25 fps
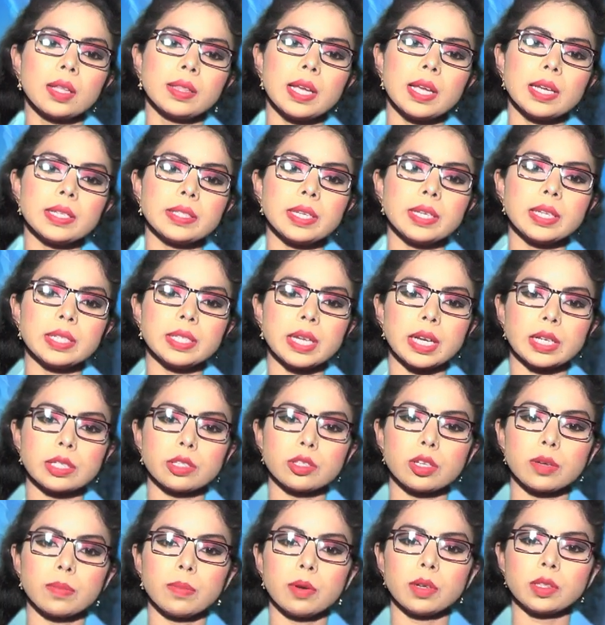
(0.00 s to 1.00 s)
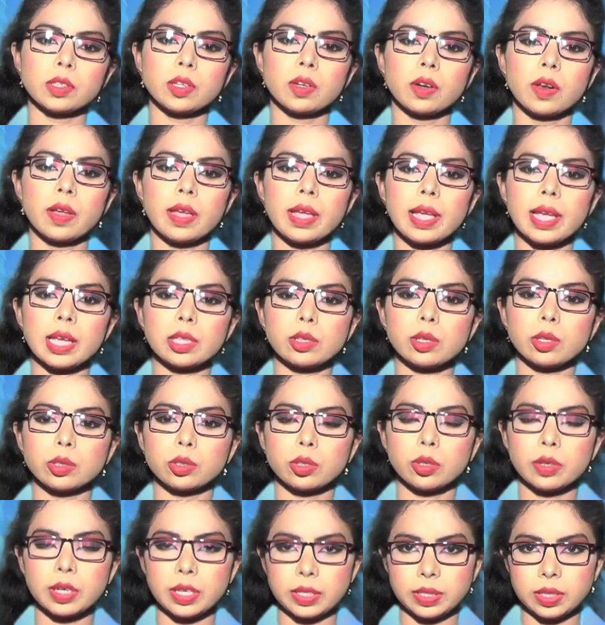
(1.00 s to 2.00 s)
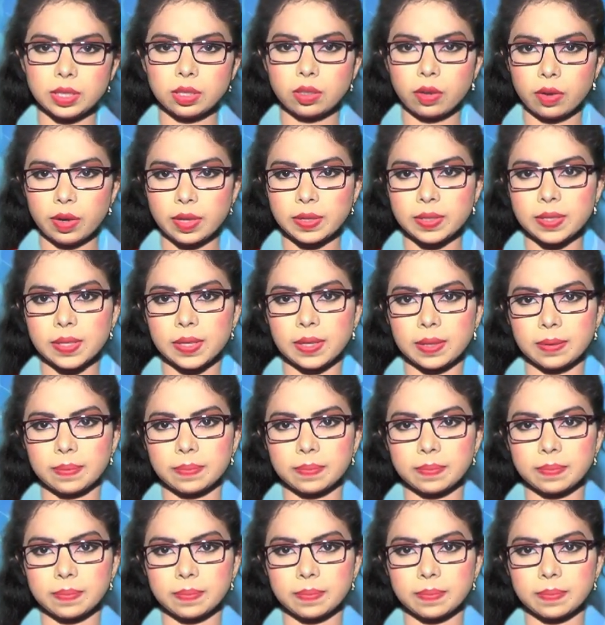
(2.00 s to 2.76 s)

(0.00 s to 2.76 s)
দেশটির স্বাস্থ্য মন্ত্রণালয় এ তথ্য নিশ্চিত করেছে